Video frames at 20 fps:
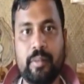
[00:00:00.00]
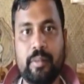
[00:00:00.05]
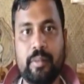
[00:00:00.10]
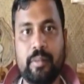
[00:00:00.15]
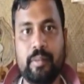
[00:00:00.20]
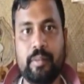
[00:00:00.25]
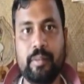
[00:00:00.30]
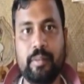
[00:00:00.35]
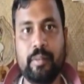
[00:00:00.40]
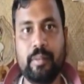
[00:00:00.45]

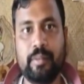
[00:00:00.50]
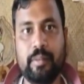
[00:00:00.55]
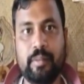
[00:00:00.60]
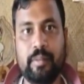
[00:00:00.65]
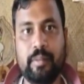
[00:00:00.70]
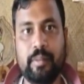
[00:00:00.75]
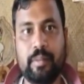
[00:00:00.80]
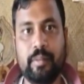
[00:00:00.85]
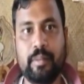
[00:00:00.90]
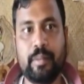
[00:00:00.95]
লাভ
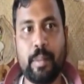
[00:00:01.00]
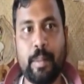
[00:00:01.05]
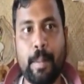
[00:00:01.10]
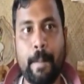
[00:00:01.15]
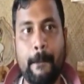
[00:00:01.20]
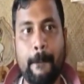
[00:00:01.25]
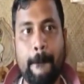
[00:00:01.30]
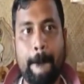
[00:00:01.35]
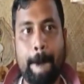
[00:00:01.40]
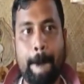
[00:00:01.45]
কীরকম হয়
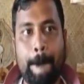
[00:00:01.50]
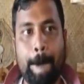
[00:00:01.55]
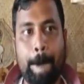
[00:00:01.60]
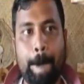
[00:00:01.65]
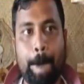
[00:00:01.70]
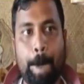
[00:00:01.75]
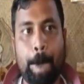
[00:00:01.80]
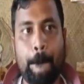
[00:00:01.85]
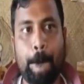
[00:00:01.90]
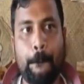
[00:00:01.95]
বেচা বিক্রি
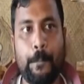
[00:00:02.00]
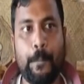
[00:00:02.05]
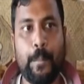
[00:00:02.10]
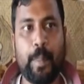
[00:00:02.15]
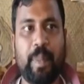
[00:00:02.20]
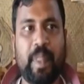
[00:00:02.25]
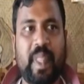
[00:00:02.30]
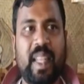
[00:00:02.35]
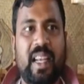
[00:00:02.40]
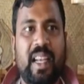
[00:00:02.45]

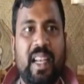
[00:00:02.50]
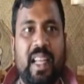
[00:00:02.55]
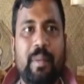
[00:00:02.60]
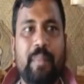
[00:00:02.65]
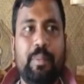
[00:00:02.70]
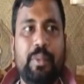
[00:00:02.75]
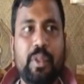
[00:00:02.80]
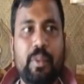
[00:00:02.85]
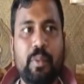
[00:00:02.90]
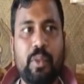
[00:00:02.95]
লাভ
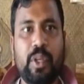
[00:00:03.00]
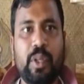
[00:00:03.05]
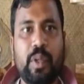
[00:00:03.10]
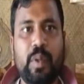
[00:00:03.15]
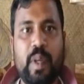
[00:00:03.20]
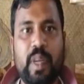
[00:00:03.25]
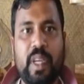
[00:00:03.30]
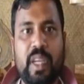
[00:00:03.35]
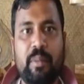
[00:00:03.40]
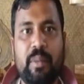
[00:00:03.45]
তো মনে
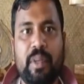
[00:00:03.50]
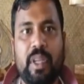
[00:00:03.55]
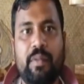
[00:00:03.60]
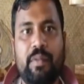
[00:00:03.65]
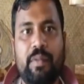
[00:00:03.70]
করেন আমরা